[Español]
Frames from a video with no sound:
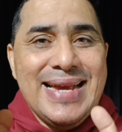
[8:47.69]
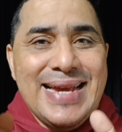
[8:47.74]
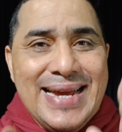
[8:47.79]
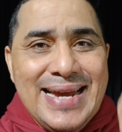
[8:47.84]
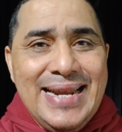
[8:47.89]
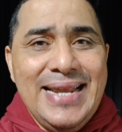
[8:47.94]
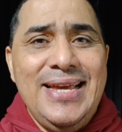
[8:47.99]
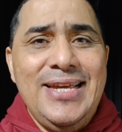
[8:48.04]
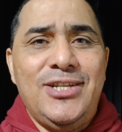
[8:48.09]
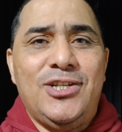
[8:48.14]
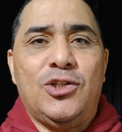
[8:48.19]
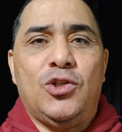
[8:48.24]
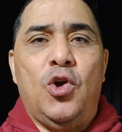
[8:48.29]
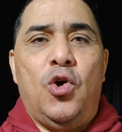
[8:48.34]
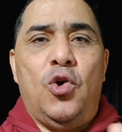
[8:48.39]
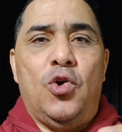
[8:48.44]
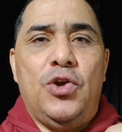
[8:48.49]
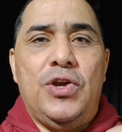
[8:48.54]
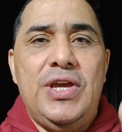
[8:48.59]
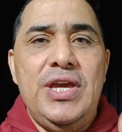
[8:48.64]

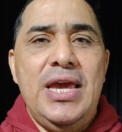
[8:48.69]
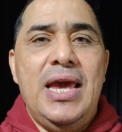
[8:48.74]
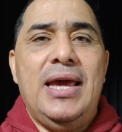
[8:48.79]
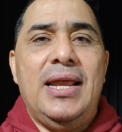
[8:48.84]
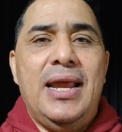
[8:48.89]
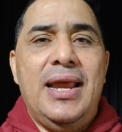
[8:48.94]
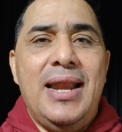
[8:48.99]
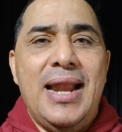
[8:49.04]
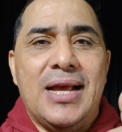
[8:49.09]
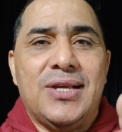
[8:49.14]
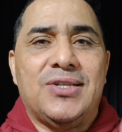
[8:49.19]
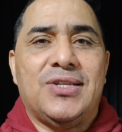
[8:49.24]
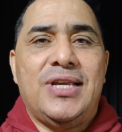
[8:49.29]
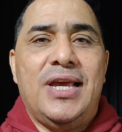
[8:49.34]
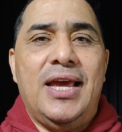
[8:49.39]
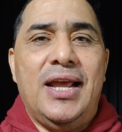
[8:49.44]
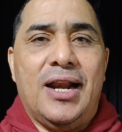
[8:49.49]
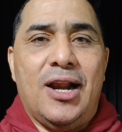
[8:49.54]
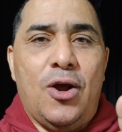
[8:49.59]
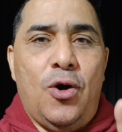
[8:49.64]
Cristo quiere
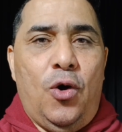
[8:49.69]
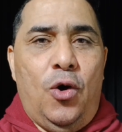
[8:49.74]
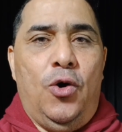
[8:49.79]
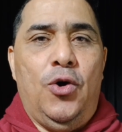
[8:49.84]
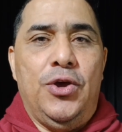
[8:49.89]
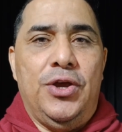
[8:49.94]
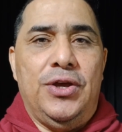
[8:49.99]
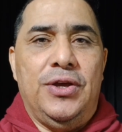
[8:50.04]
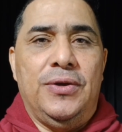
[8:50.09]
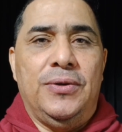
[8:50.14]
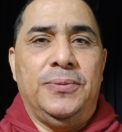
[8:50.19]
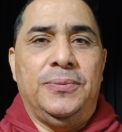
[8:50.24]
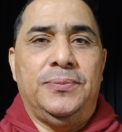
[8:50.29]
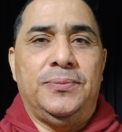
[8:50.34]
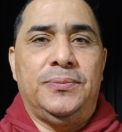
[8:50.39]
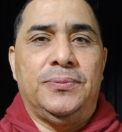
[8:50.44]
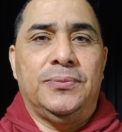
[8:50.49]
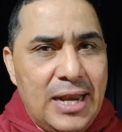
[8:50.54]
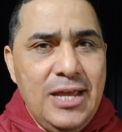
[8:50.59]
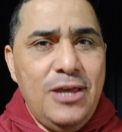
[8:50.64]
nacer hoy.
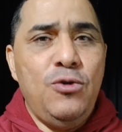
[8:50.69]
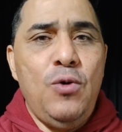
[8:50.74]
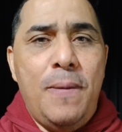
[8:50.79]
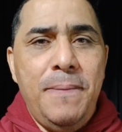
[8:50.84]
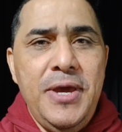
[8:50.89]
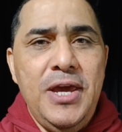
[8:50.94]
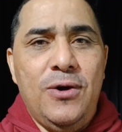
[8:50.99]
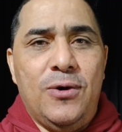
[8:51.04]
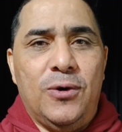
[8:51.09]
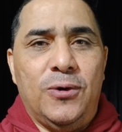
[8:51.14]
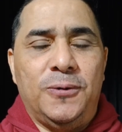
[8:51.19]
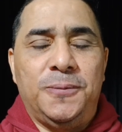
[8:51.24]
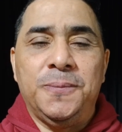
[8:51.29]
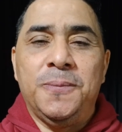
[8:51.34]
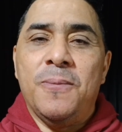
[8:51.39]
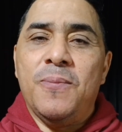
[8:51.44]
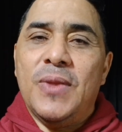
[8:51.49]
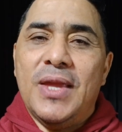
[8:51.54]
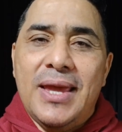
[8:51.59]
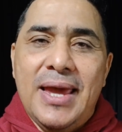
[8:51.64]
Querido amigo,
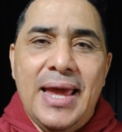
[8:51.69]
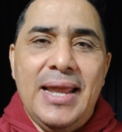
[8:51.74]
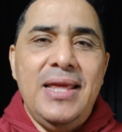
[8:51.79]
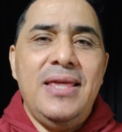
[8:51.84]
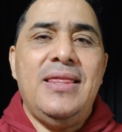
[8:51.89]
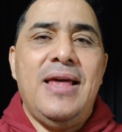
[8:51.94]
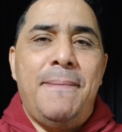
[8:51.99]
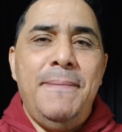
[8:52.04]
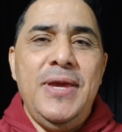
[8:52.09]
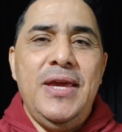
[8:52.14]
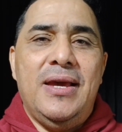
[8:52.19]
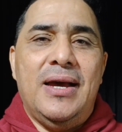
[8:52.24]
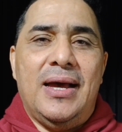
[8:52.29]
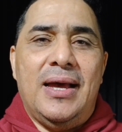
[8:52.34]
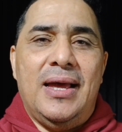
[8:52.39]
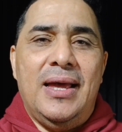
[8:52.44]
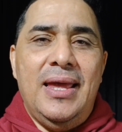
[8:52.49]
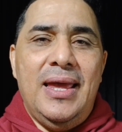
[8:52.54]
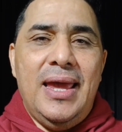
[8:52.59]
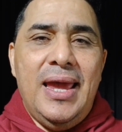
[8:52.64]
querida
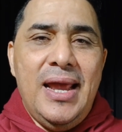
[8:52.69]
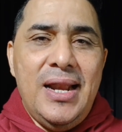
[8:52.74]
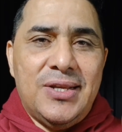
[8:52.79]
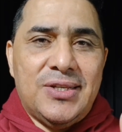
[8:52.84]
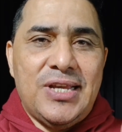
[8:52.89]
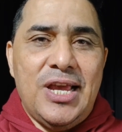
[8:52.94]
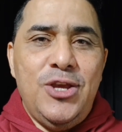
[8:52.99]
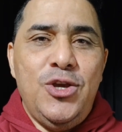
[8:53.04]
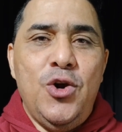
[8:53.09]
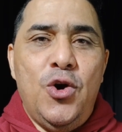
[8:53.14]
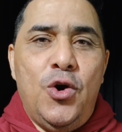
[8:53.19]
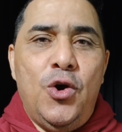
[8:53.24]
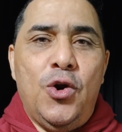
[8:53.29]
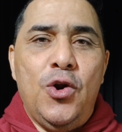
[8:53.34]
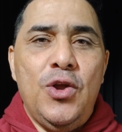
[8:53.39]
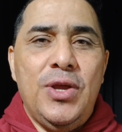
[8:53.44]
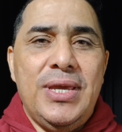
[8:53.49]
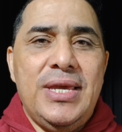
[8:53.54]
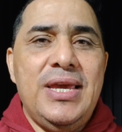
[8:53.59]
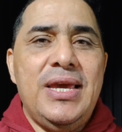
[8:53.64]
amiga, el
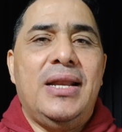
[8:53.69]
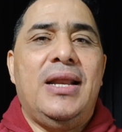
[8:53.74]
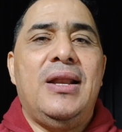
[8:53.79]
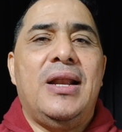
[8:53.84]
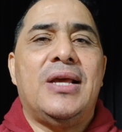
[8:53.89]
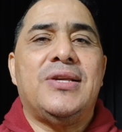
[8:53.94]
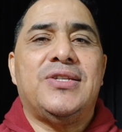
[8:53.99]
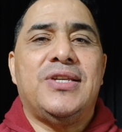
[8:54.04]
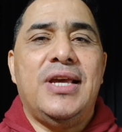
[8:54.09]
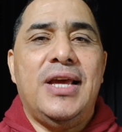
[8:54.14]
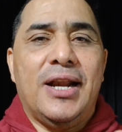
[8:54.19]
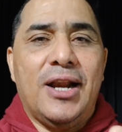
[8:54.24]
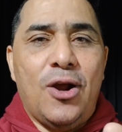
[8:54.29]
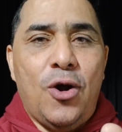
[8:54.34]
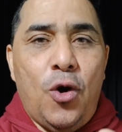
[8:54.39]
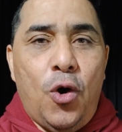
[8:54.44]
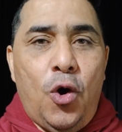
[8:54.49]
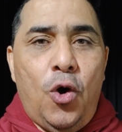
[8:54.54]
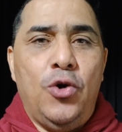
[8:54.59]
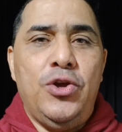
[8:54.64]
Señor quiere nacer
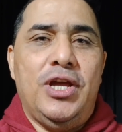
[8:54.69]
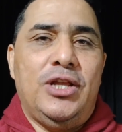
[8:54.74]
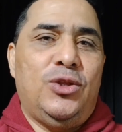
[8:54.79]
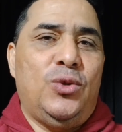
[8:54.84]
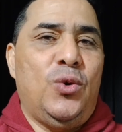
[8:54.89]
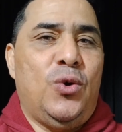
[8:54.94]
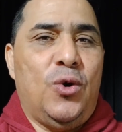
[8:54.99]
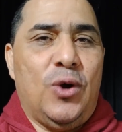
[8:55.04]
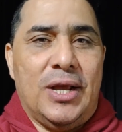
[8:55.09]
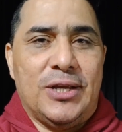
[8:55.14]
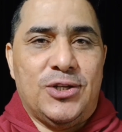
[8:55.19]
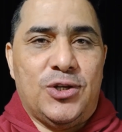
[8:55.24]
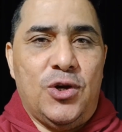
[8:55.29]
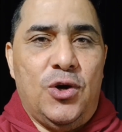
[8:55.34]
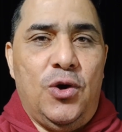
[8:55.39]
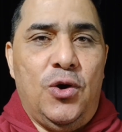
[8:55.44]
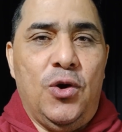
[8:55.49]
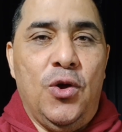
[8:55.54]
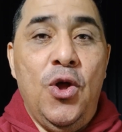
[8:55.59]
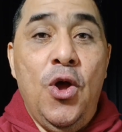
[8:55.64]
hoy en tu
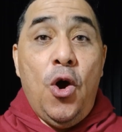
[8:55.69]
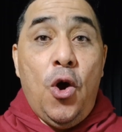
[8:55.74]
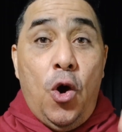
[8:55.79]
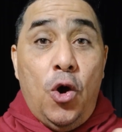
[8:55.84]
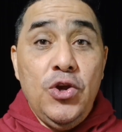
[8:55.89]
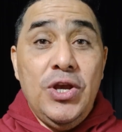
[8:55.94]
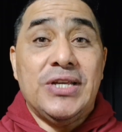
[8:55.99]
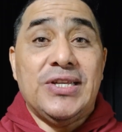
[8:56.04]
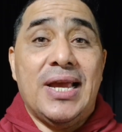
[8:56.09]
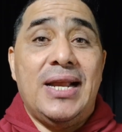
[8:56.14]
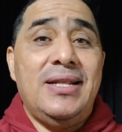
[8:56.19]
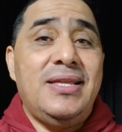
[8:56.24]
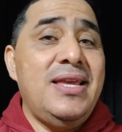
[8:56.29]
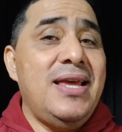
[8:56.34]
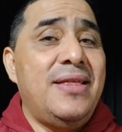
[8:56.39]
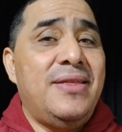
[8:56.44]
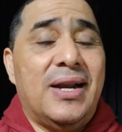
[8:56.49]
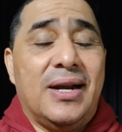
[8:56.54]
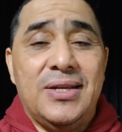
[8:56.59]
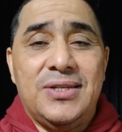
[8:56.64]
corazón. Hoy es el
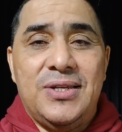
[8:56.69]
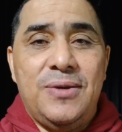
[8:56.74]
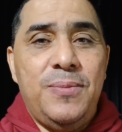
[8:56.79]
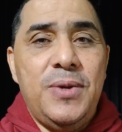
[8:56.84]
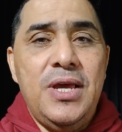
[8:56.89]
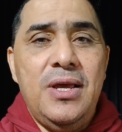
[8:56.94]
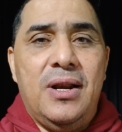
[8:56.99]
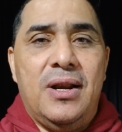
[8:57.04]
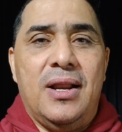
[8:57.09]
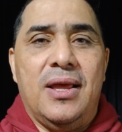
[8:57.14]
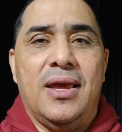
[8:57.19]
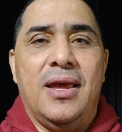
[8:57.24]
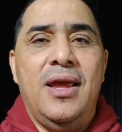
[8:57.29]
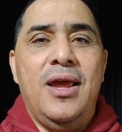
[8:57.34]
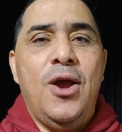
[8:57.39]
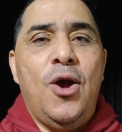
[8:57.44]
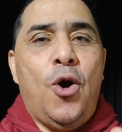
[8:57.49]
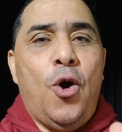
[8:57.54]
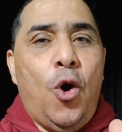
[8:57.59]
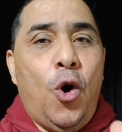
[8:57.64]
día de recibirle.
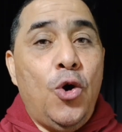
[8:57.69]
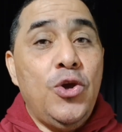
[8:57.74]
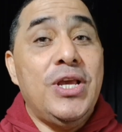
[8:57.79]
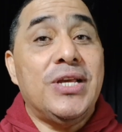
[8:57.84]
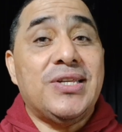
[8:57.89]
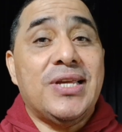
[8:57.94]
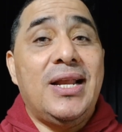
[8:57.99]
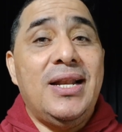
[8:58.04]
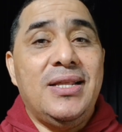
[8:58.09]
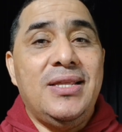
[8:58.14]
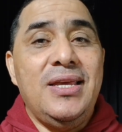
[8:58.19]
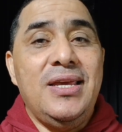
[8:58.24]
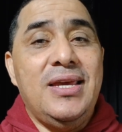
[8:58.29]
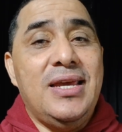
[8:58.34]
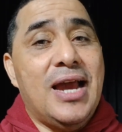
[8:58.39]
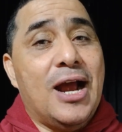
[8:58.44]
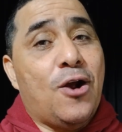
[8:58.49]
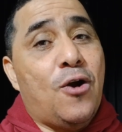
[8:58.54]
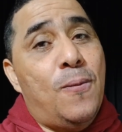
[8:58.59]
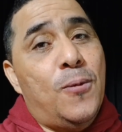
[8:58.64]
Hoy es el
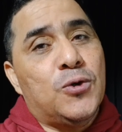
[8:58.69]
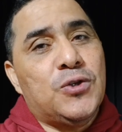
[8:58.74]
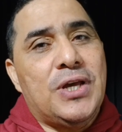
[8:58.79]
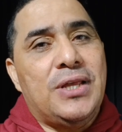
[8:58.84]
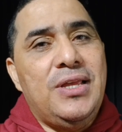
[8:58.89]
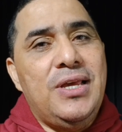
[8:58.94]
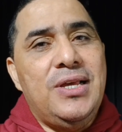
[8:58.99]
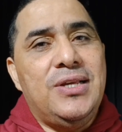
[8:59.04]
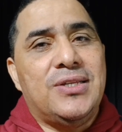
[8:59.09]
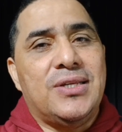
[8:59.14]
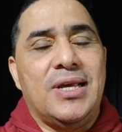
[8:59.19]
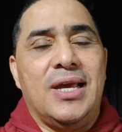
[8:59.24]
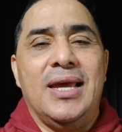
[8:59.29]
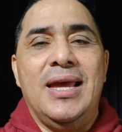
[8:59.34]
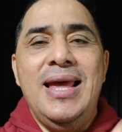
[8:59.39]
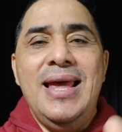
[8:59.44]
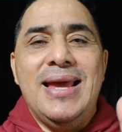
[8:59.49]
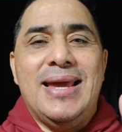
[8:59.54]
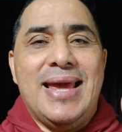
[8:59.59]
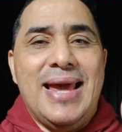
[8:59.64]
día, como se
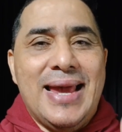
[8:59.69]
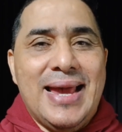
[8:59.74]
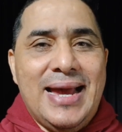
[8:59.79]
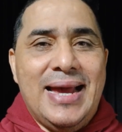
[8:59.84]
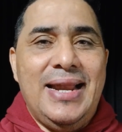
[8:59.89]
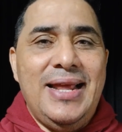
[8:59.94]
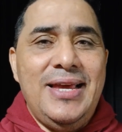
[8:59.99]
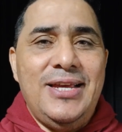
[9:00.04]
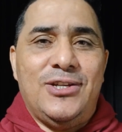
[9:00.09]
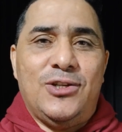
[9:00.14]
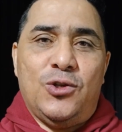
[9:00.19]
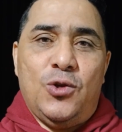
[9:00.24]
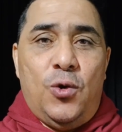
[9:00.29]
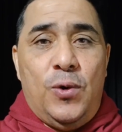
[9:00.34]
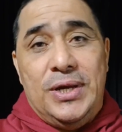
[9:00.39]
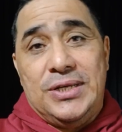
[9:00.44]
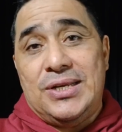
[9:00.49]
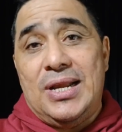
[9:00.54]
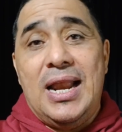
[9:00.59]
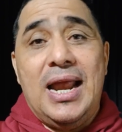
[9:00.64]
dice, que
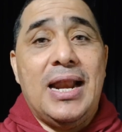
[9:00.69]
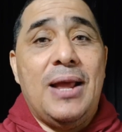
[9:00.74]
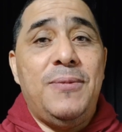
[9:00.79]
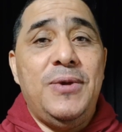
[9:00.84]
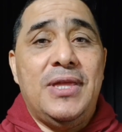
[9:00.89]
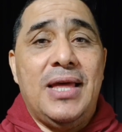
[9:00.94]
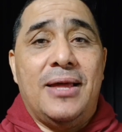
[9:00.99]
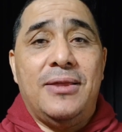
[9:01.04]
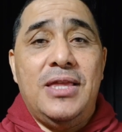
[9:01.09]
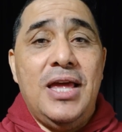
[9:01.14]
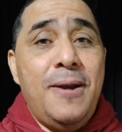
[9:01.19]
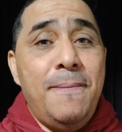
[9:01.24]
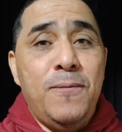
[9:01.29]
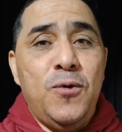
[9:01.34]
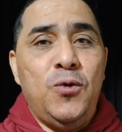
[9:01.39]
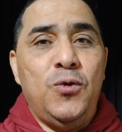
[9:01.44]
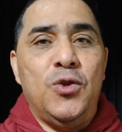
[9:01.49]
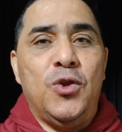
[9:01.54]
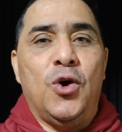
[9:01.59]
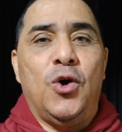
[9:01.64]
Cristo es la Navidad del
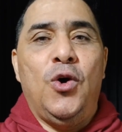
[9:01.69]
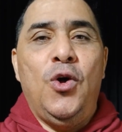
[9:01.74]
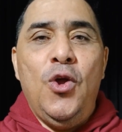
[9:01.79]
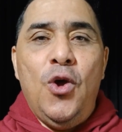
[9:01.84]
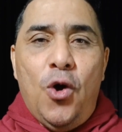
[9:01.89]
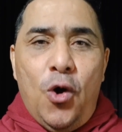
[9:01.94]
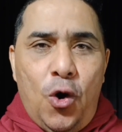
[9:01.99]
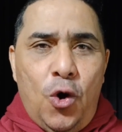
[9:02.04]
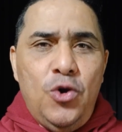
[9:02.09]
mundo.